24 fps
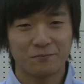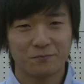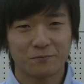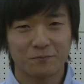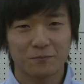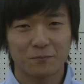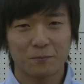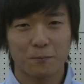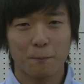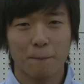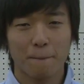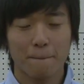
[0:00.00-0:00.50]
は
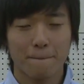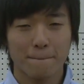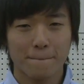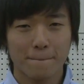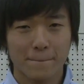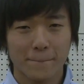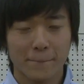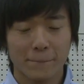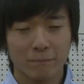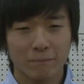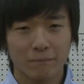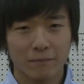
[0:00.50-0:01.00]
いじゃあ
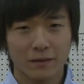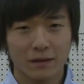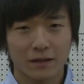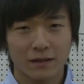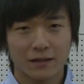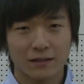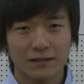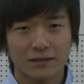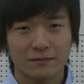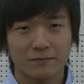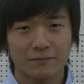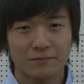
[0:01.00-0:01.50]
カウントダウン
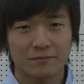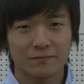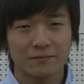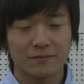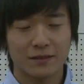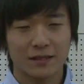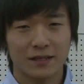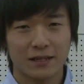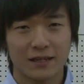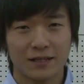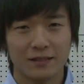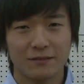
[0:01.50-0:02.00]
終わった
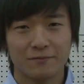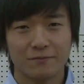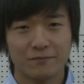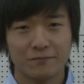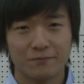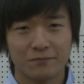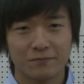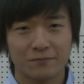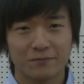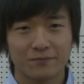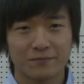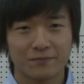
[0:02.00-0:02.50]
ら上げてくだ
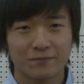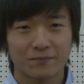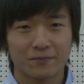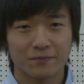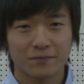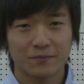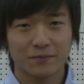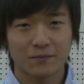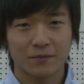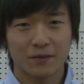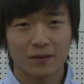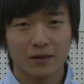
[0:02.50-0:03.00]
さい、は
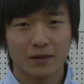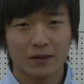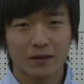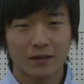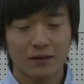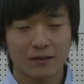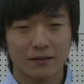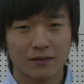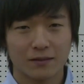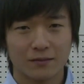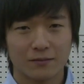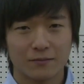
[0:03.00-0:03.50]
い、
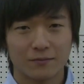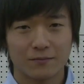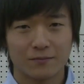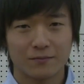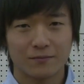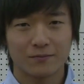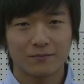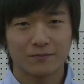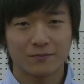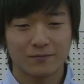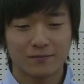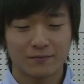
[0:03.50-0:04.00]
あもうちょっと下
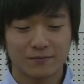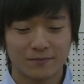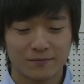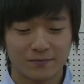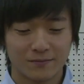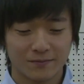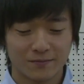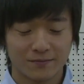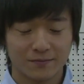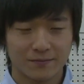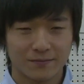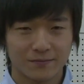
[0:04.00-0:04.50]
げてくださいね
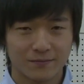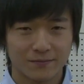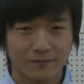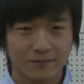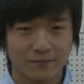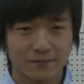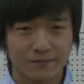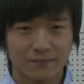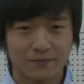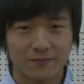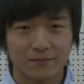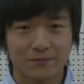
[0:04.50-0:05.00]

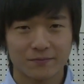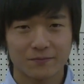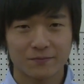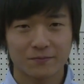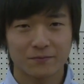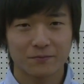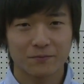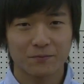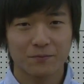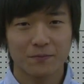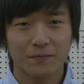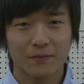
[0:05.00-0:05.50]
いきま
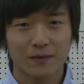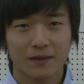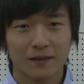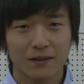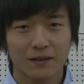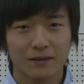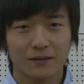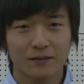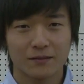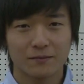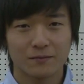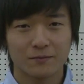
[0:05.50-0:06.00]
すごめん
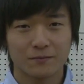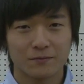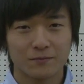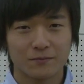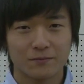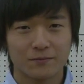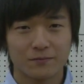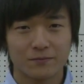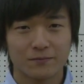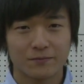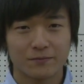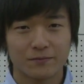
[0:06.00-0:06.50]

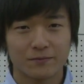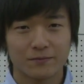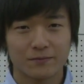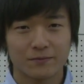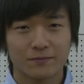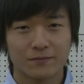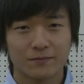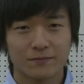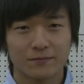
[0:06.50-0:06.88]
43